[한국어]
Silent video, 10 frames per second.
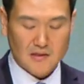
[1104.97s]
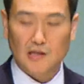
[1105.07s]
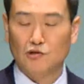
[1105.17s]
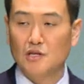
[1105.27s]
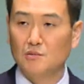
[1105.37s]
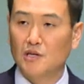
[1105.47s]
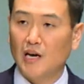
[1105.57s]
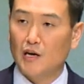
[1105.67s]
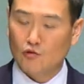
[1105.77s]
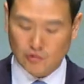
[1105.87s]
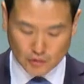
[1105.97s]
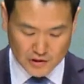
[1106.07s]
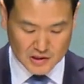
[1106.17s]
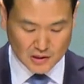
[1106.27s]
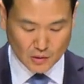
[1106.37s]
예수님을 나의
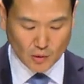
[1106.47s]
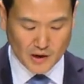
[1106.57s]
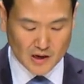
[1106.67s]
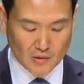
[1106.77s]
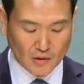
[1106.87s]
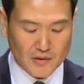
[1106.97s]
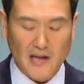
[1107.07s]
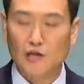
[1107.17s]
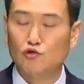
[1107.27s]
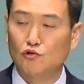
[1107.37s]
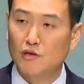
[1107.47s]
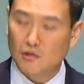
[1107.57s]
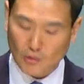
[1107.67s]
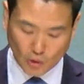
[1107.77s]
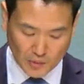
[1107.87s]
구원자로 고백하고 나의
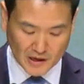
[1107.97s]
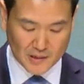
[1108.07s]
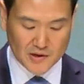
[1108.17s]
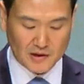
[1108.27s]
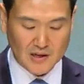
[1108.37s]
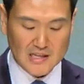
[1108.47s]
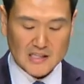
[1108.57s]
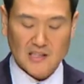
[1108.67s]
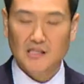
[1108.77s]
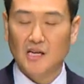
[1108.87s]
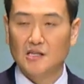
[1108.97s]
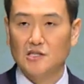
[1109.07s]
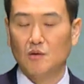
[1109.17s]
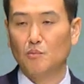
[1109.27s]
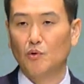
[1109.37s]
주인으로 고백하며 신앙을
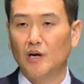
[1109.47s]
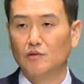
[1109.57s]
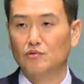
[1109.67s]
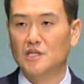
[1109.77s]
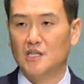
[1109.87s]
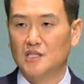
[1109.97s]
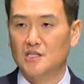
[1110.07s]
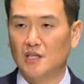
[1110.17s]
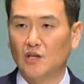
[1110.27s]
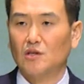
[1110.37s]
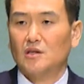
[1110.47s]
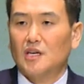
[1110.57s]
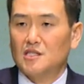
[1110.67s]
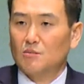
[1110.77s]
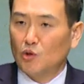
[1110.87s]
선포하는 우리 자신이
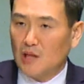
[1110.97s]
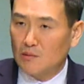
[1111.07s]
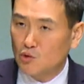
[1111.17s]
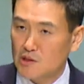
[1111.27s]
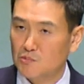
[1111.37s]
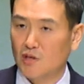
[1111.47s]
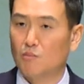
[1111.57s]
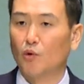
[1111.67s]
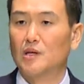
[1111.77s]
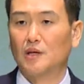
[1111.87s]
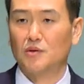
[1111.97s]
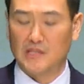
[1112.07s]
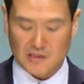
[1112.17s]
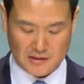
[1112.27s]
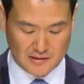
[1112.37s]
떳떳하지 못한 모습처럼 보일 때도
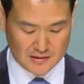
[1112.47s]
있어요.